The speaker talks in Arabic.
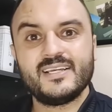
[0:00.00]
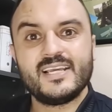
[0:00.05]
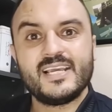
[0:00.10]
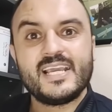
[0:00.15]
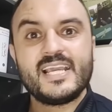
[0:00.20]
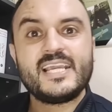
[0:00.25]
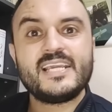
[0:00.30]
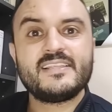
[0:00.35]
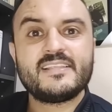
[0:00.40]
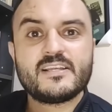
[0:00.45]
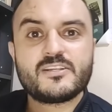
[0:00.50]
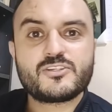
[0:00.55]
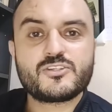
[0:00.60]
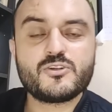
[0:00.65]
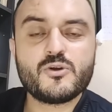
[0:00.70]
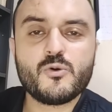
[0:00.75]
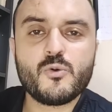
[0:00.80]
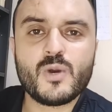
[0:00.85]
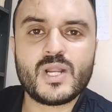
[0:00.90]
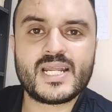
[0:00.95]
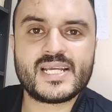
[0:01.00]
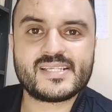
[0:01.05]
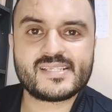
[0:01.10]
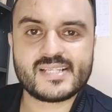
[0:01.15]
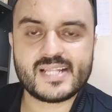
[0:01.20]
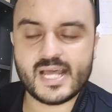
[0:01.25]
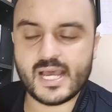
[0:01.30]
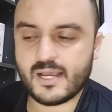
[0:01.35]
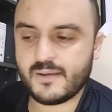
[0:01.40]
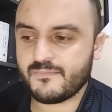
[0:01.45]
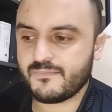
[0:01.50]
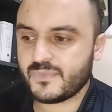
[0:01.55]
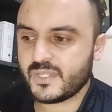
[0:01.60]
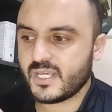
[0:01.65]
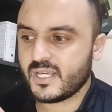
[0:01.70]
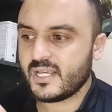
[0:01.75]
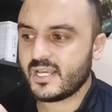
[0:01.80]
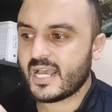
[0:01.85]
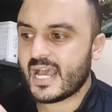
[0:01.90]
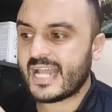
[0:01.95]
اذا شنو هو الاصلاح
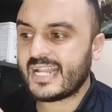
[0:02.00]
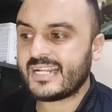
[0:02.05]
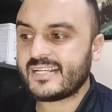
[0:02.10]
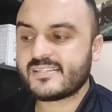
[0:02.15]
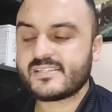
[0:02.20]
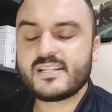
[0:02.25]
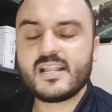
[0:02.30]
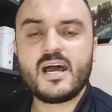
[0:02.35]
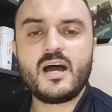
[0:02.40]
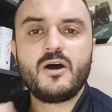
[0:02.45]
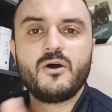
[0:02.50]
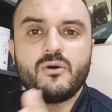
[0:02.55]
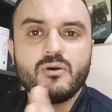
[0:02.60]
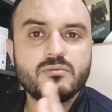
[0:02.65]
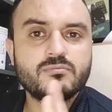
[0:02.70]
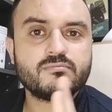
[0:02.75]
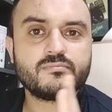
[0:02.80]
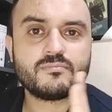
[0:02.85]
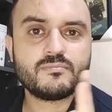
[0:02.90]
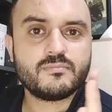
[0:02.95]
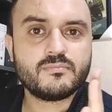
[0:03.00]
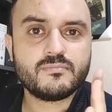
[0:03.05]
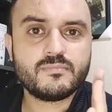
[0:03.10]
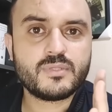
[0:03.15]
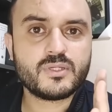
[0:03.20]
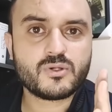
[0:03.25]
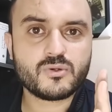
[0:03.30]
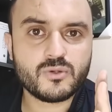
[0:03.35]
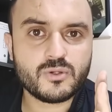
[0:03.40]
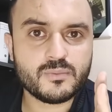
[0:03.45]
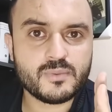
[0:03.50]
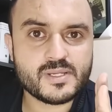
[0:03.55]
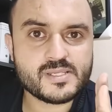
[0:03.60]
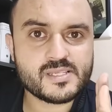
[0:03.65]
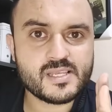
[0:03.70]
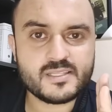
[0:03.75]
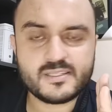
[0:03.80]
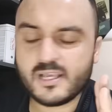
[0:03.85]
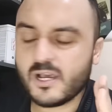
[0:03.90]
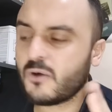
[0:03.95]
الاصلاح بكل
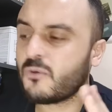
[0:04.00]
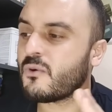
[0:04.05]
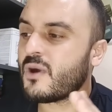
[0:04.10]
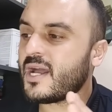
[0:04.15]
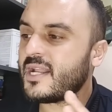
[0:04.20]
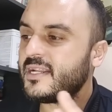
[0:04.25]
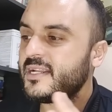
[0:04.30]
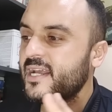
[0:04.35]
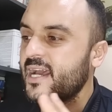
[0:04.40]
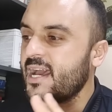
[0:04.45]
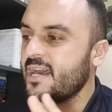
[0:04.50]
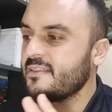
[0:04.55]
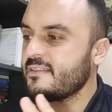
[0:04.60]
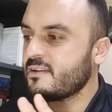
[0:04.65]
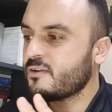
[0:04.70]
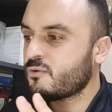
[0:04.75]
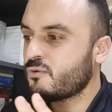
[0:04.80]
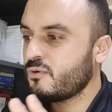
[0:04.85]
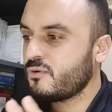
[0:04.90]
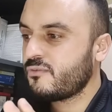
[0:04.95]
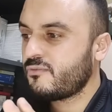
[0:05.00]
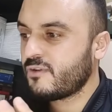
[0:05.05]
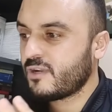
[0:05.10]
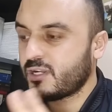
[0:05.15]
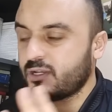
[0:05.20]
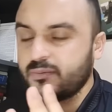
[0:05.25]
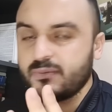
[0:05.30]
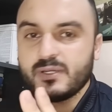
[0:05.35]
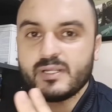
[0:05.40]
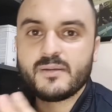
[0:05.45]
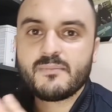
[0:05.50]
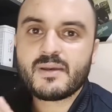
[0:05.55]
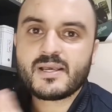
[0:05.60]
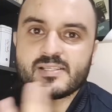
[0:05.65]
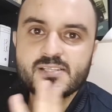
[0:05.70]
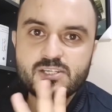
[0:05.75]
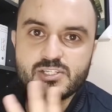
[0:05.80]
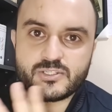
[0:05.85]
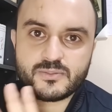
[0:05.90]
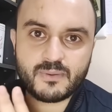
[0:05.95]
بساطه هو ان هذه الكلفه الكبيره ما
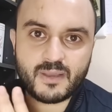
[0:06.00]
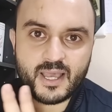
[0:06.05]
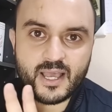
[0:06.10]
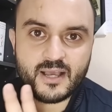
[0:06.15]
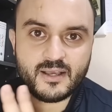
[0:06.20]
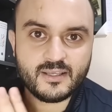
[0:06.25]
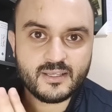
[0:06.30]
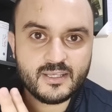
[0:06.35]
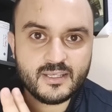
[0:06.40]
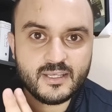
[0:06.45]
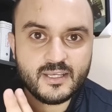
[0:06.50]
خصهاش تبقى